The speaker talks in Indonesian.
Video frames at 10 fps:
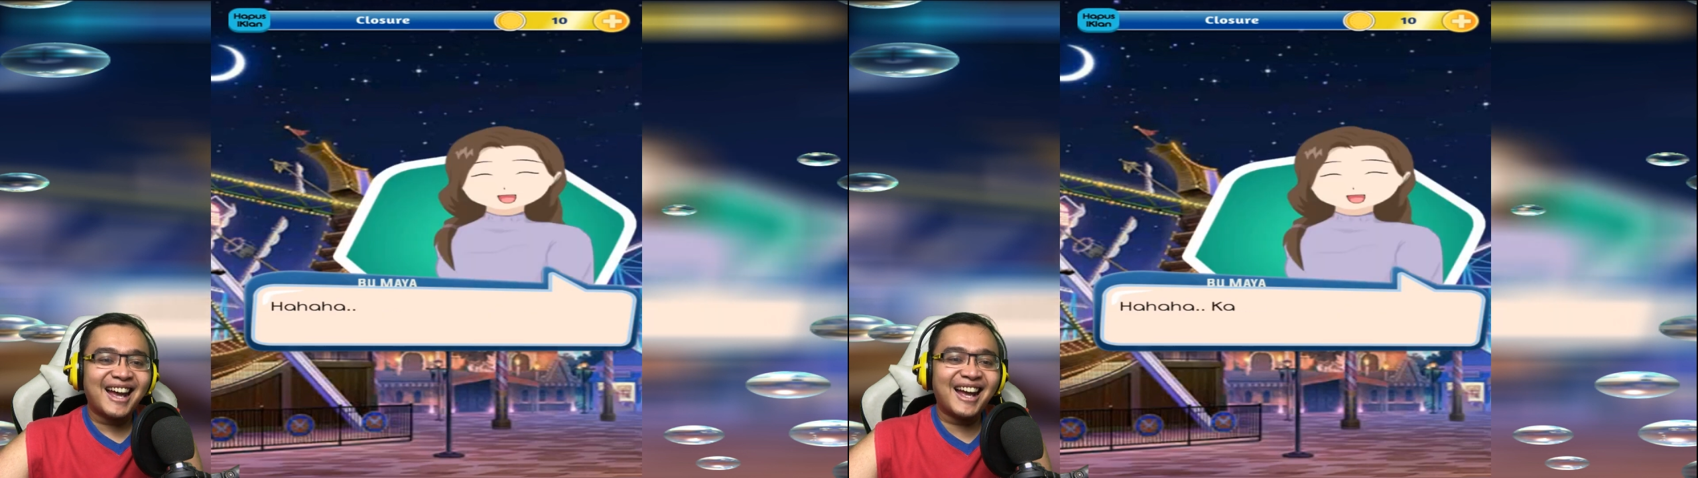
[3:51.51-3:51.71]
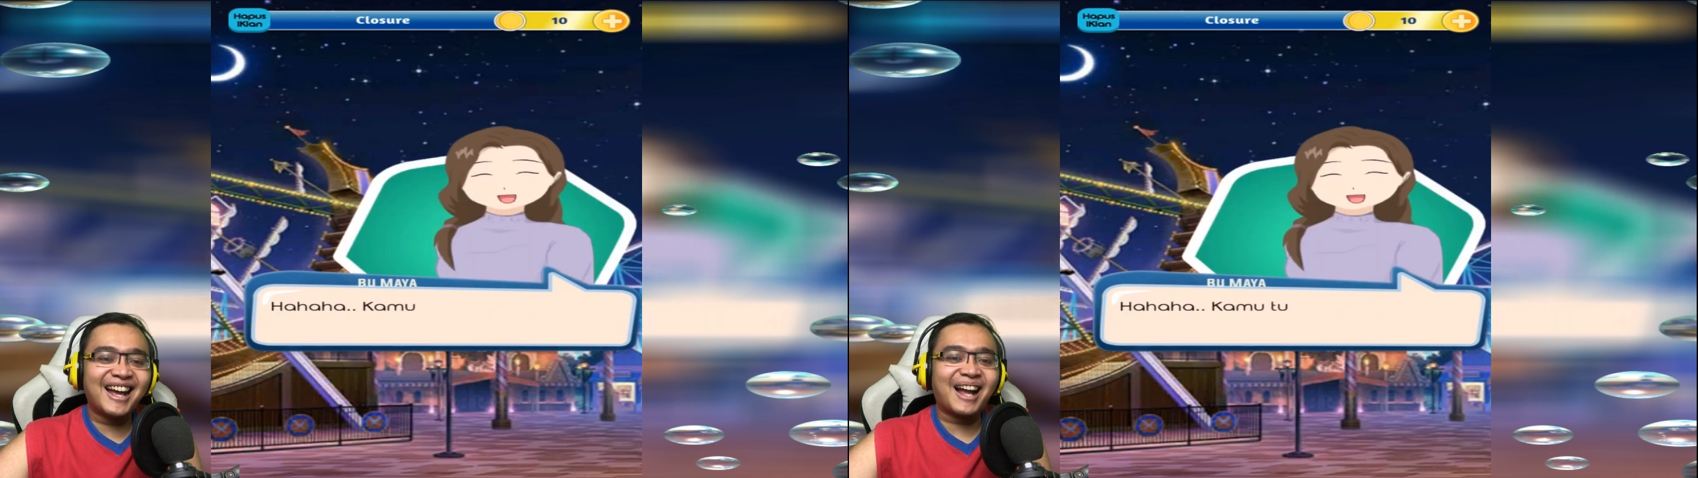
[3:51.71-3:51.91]

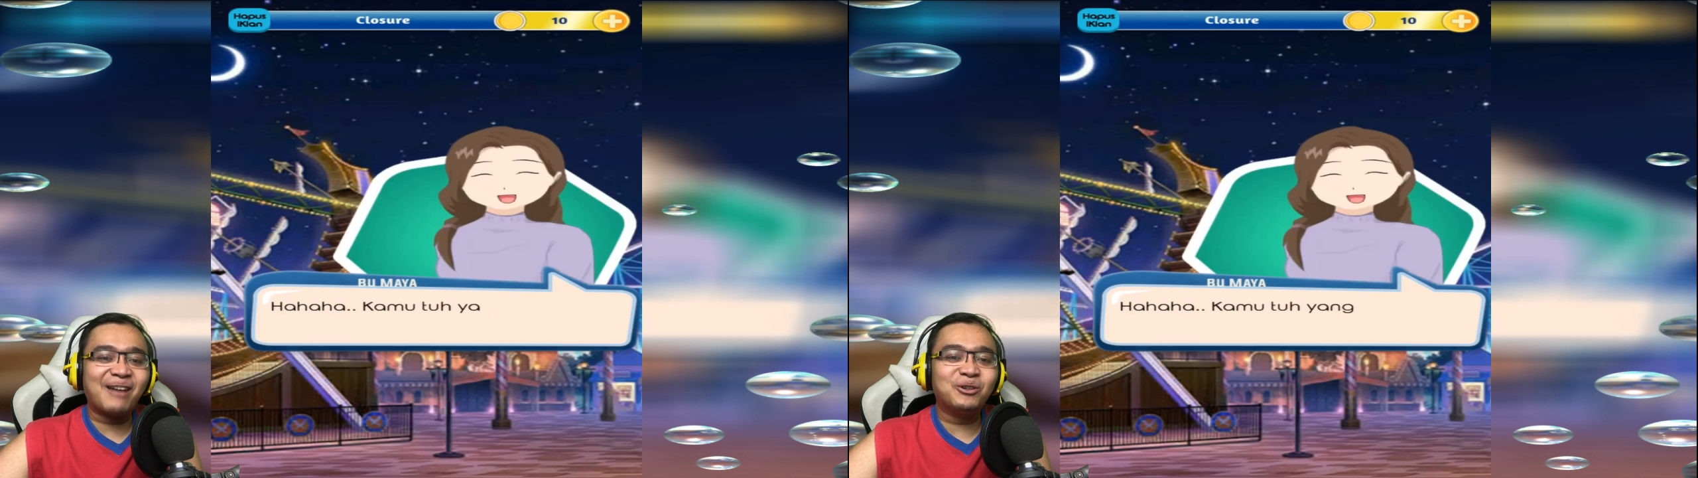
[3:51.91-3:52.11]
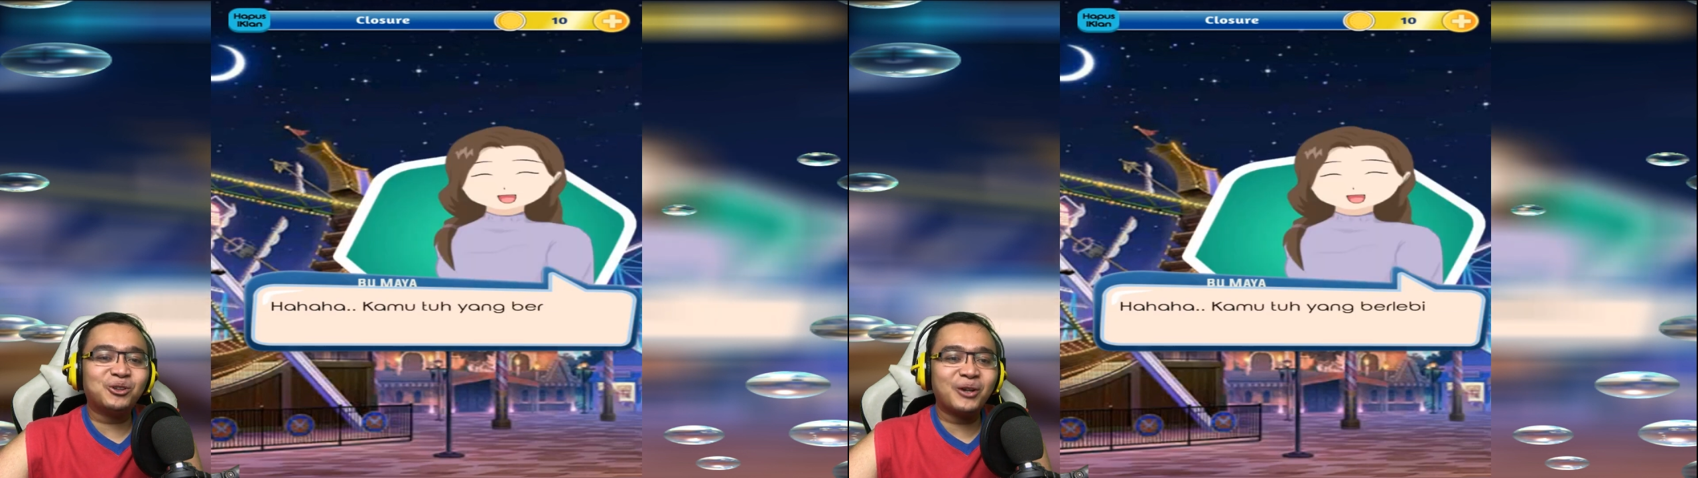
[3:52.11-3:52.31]
haha
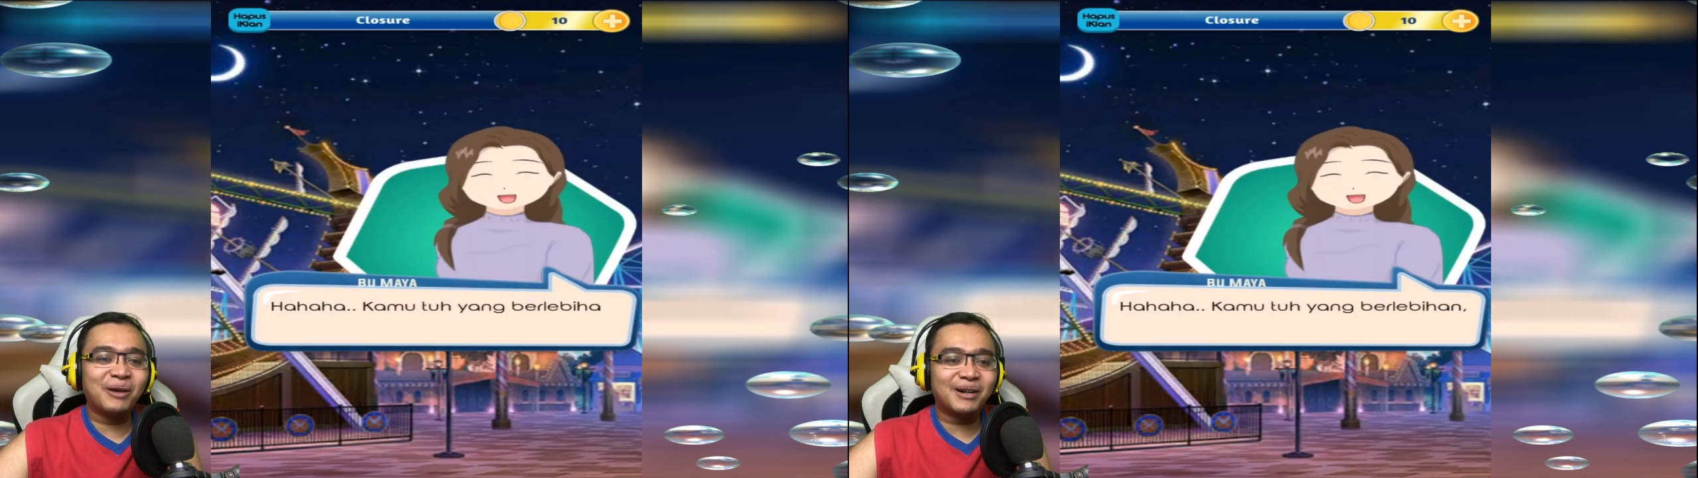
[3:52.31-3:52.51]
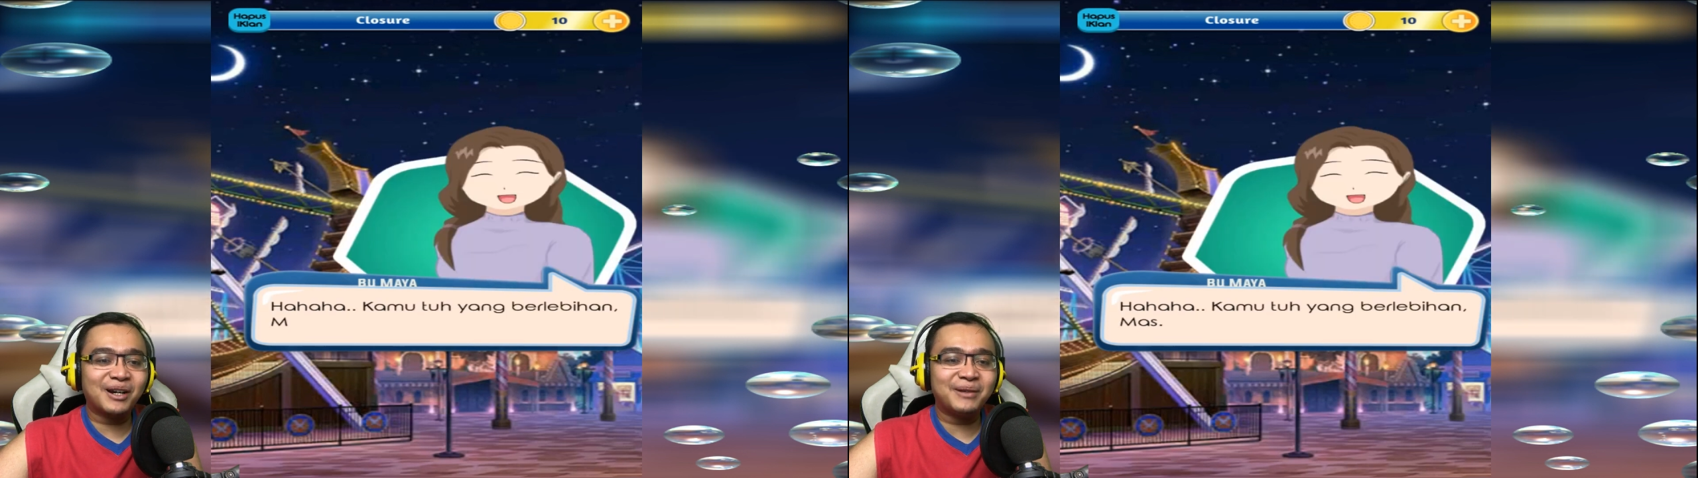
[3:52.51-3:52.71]
kamu tuh
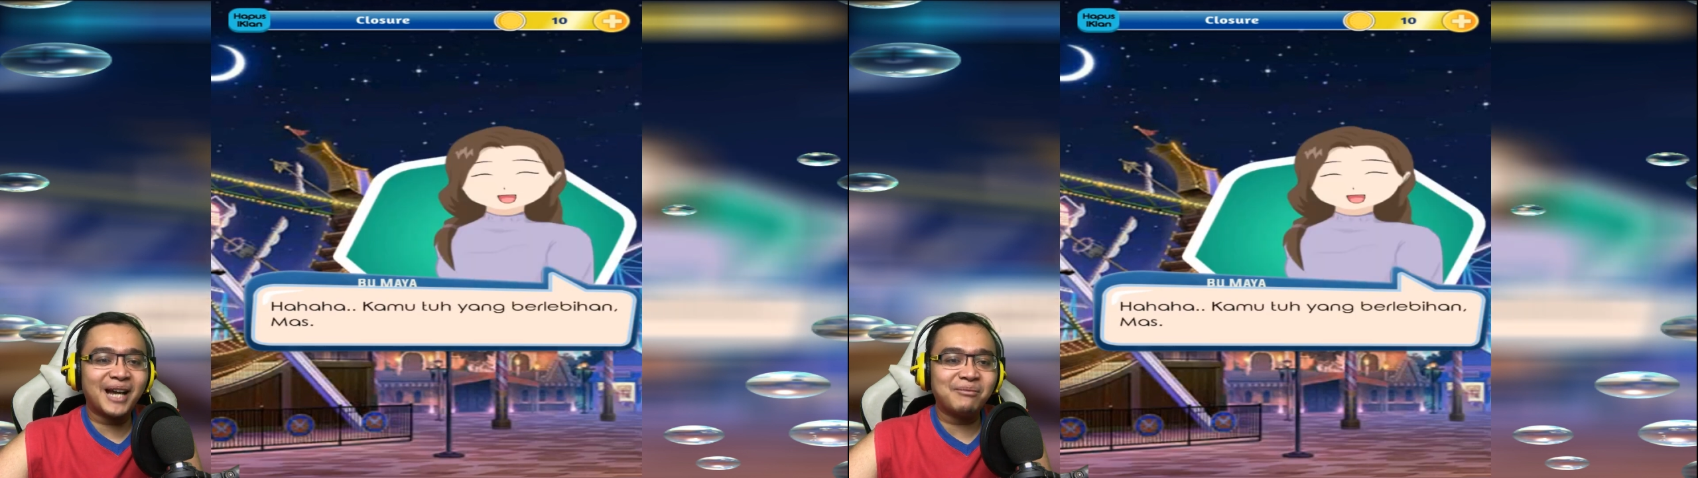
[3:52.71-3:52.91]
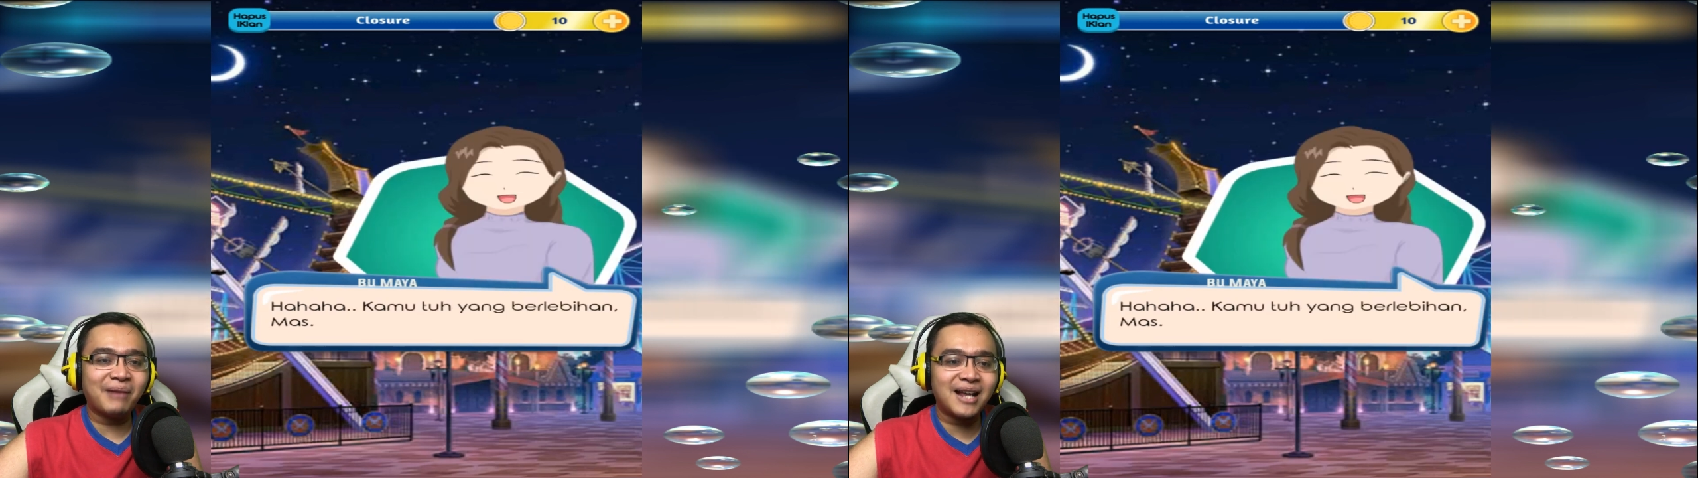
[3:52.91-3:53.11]
yang
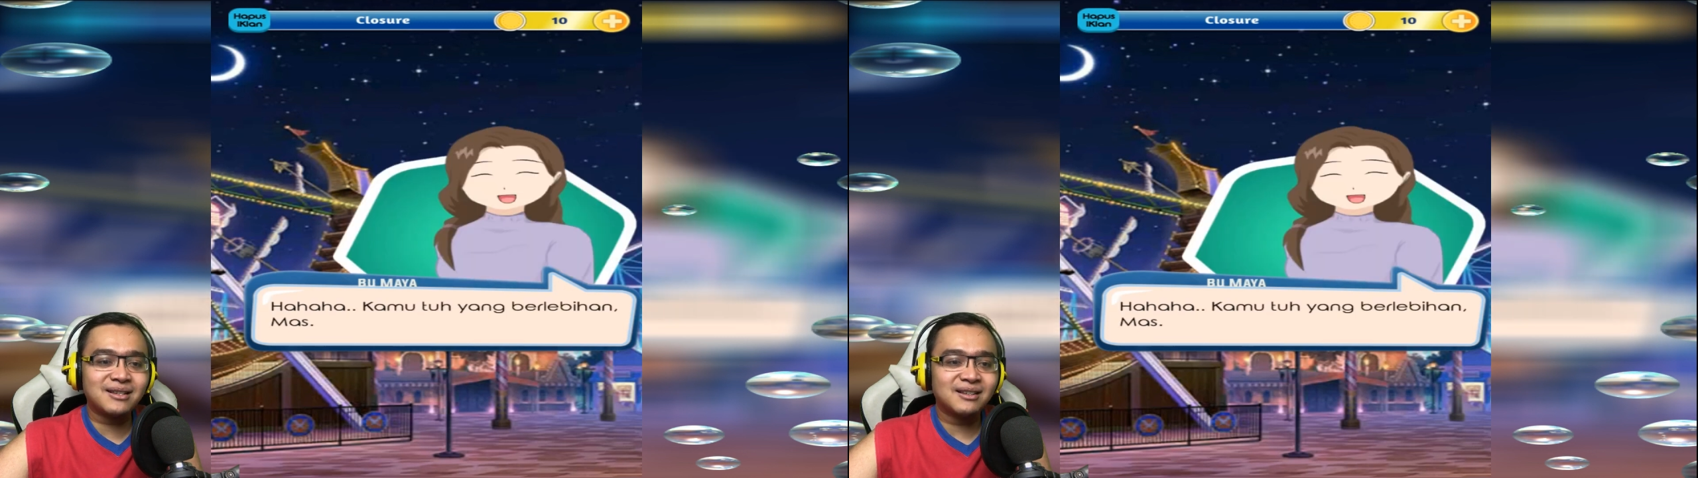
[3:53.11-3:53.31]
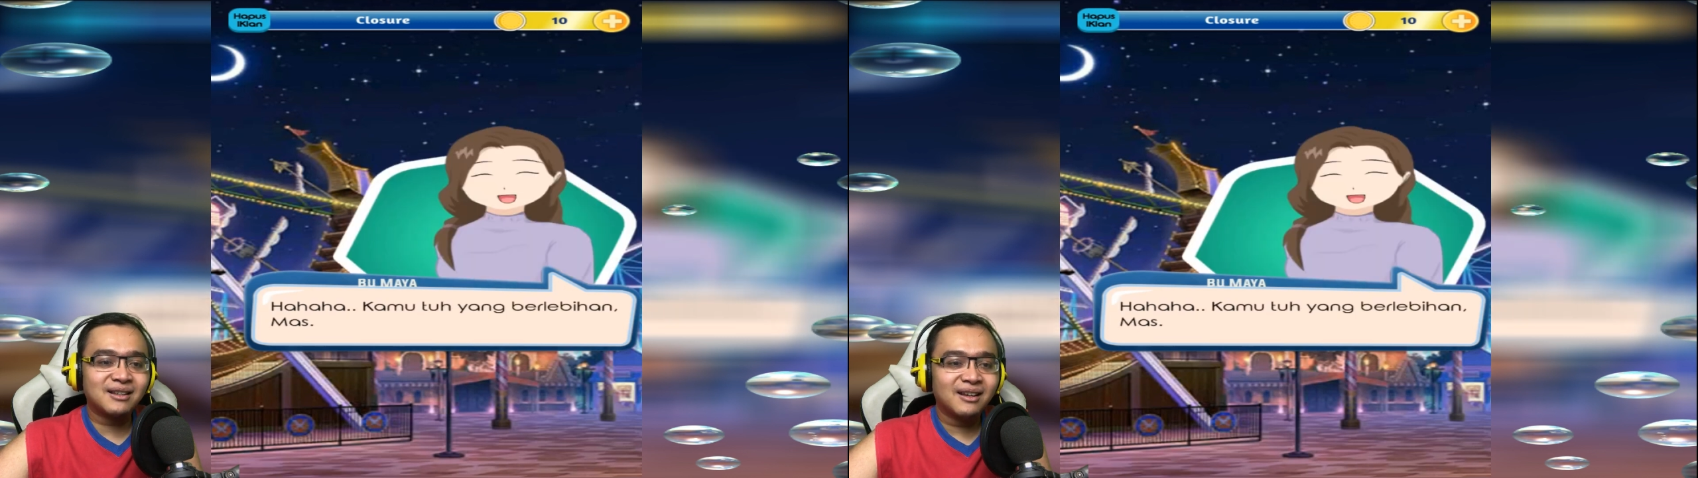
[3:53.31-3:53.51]
berlebihan
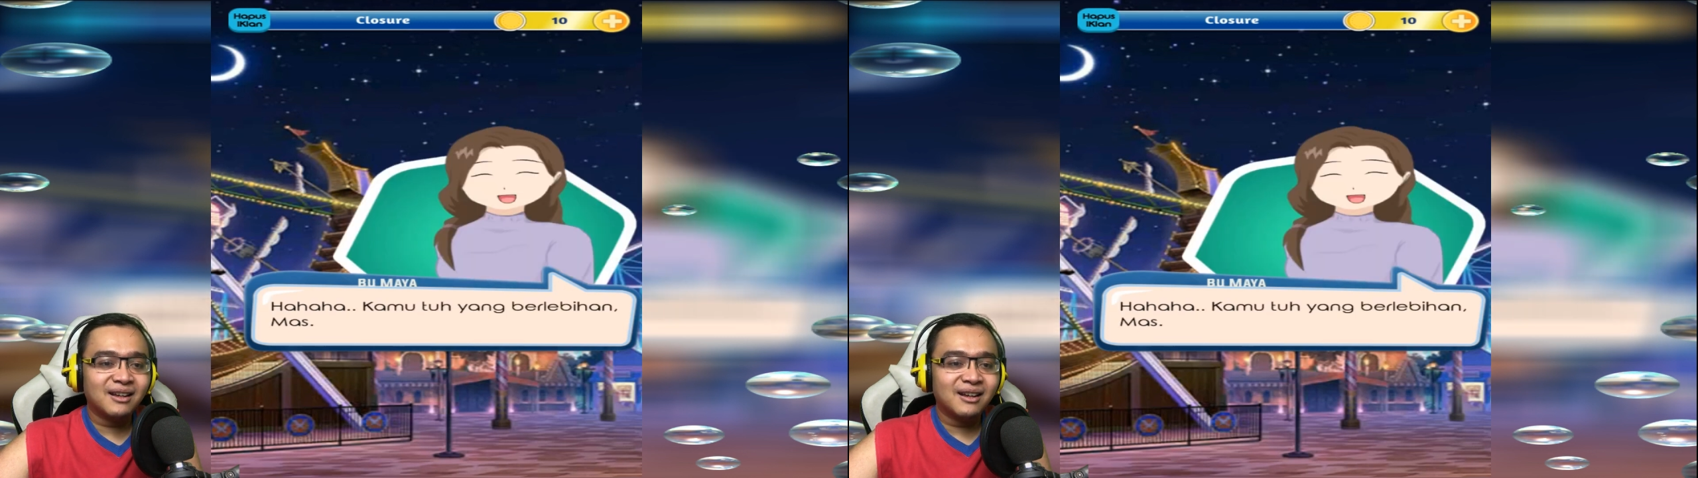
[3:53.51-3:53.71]
mas